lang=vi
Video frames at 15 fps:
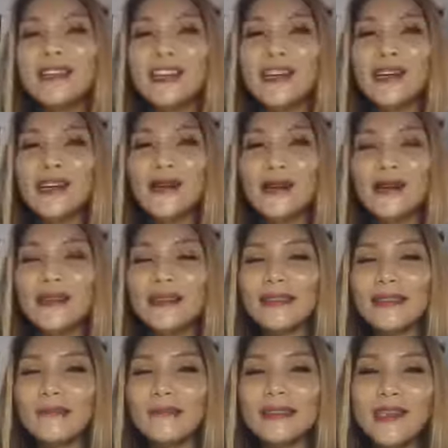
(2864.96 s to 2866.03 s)
chào à,
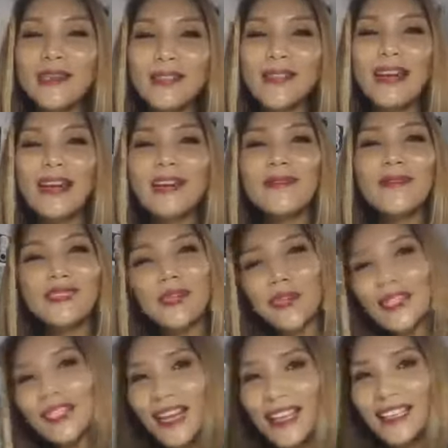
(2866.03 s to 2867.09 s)
chào chị Thanh và chào
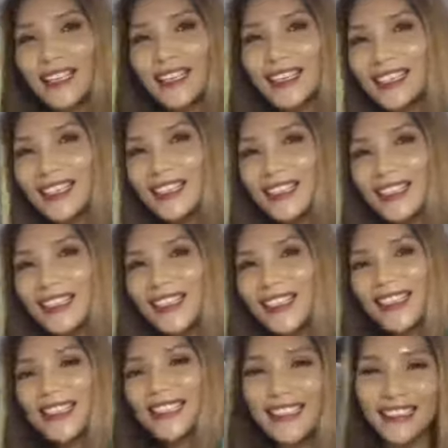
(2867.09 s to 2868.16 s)
tất cả các anh chị
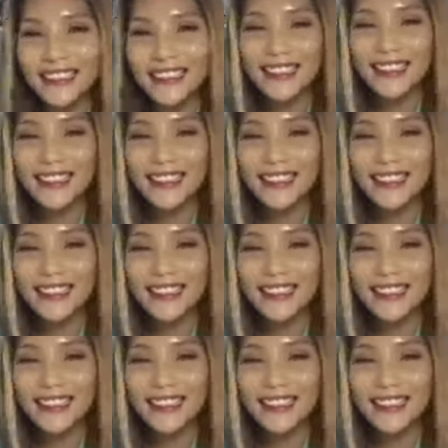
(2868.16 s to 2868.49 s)
thank you